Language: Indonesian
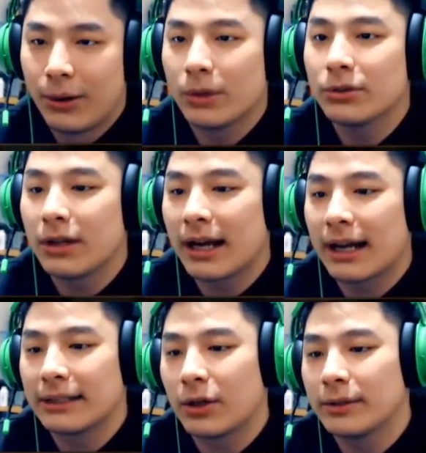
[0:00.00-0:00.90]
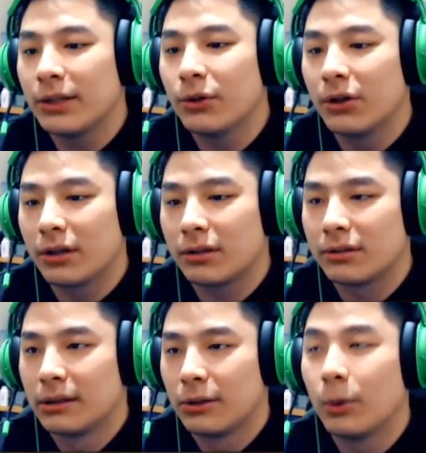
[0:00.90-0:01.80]
Gue tuh gara-gara jual tidur
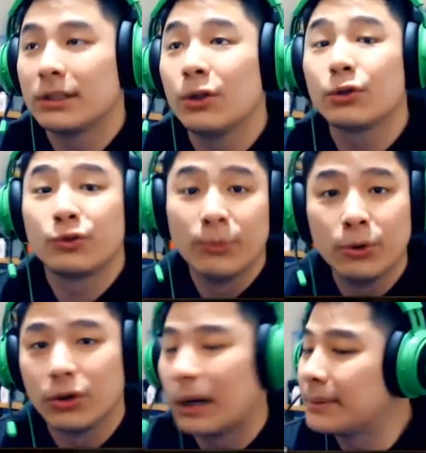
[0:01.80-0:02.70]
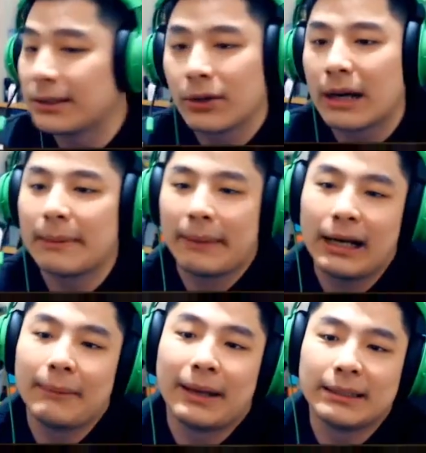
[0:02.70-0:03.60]
Gue tidur subuh, gak bisa tidur lama
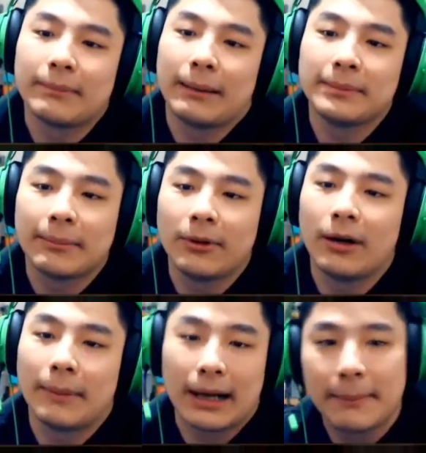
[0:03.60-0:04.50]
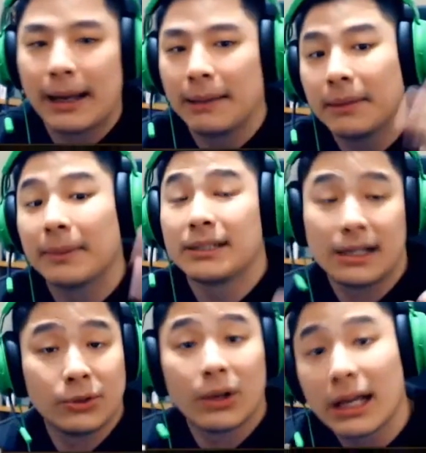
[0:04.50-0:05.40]
paling 5 jam, 6 jam doang Makanya malamnya pasti
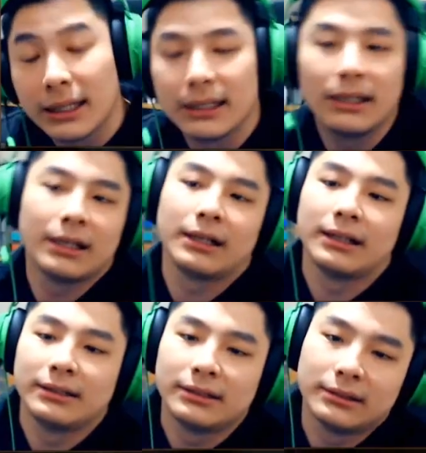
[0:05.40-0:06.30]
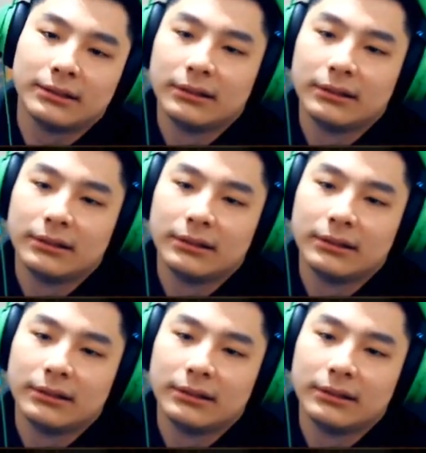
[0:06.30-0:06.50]
ngantuk lagi jadinya guys